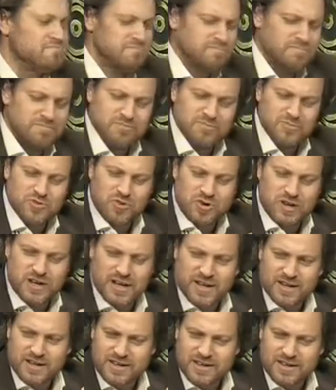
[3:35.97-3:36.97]

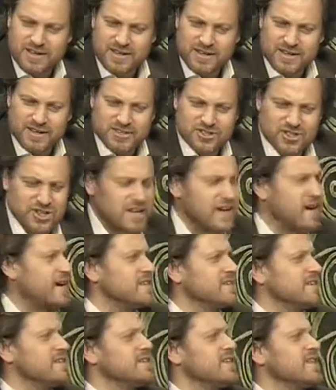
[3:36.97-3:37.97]
Много
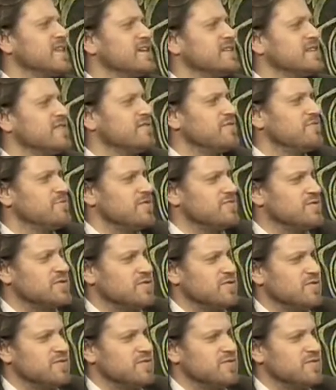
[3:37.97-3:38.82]
шикарных, талантливых певцов.